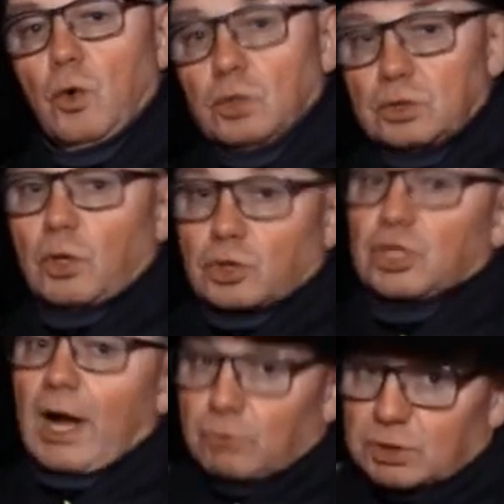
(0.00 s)
und dort
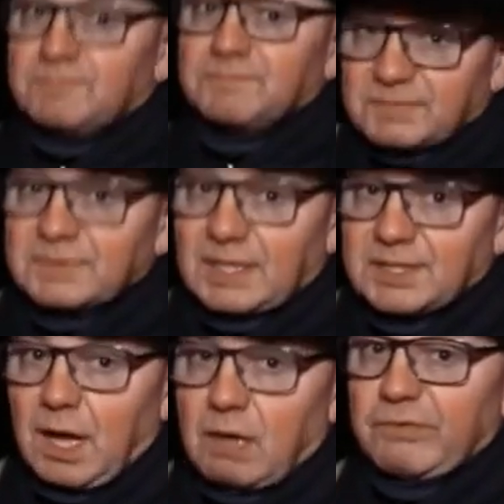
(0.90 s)
schauen,
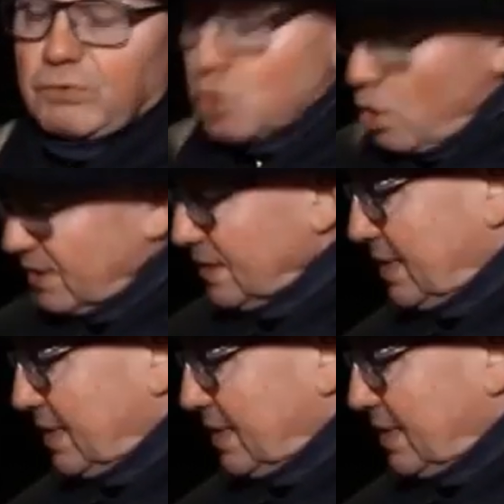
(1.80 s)
dass alle verschlossen